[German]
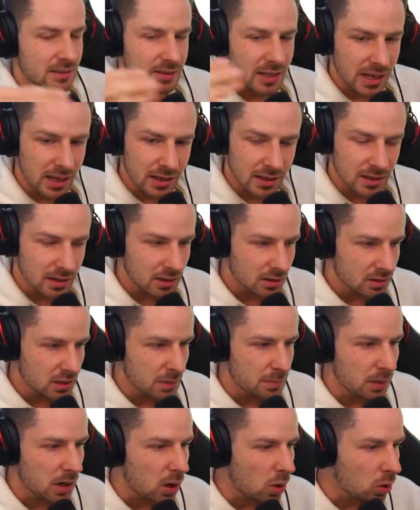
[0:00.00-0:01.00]
Dinge, die
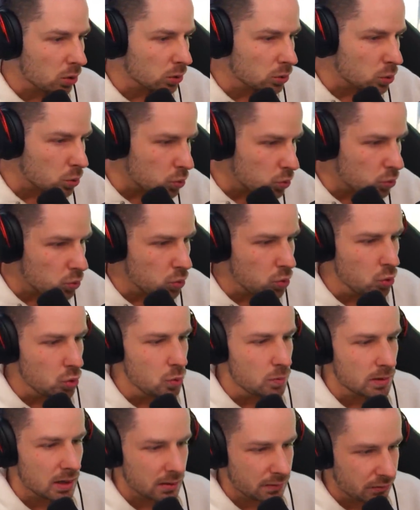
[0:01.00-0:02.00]
brauchen
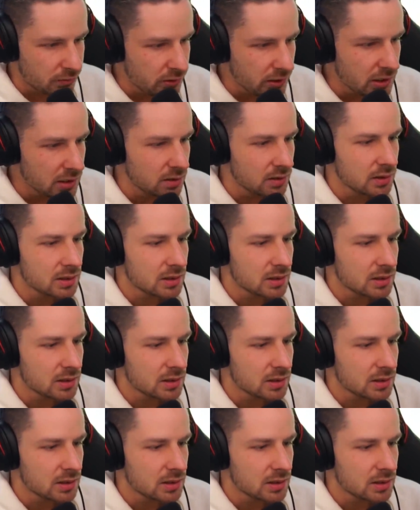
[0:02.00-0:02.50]
über viel